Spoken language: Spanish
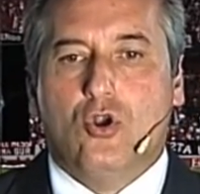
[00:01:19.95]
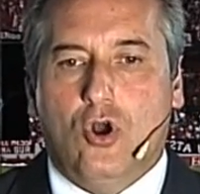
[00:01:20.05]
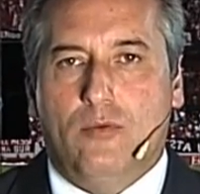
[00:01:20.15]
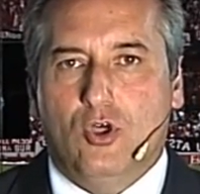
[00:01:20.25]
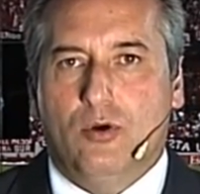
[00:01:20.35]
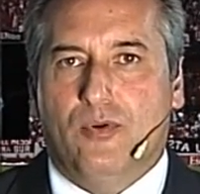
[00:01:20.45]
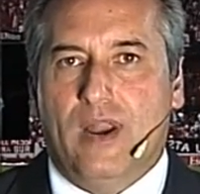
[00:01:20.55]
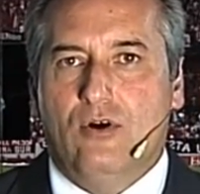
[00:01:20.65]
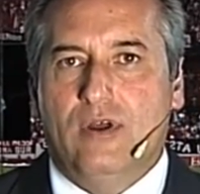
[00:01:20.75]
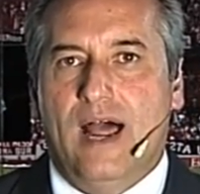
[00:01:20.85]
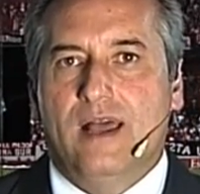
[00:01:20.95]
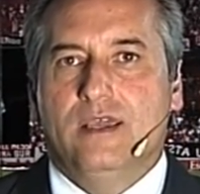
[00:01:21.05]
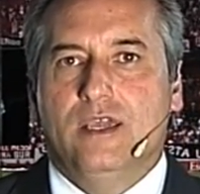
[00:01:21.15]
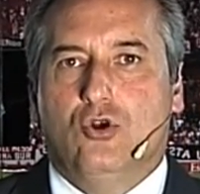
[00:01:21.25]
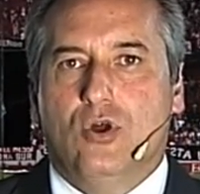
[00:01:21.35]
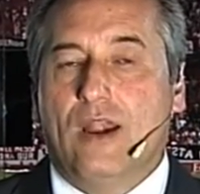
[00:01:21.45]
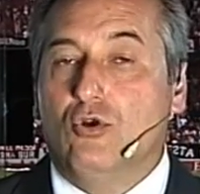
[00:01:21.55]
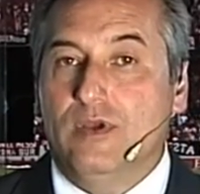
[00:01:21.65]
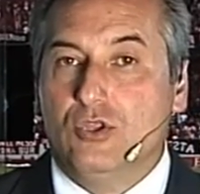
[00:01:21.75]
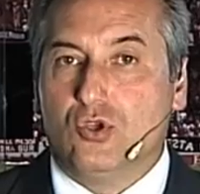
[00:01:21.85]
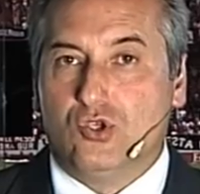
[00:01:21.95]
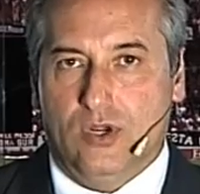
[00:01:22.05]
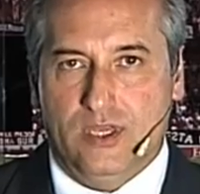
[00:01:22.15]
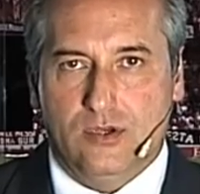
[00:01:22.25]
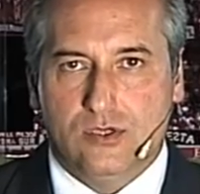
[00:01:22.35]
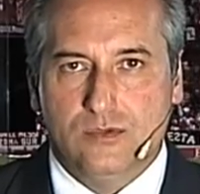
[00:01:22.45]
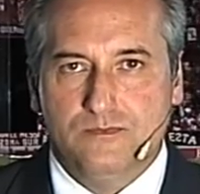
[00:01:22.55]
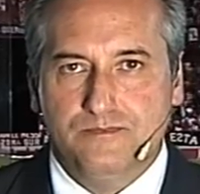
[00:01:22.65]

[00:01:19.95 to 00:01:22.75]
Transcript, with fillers: cómodo por ahora y con argumentos sólidos.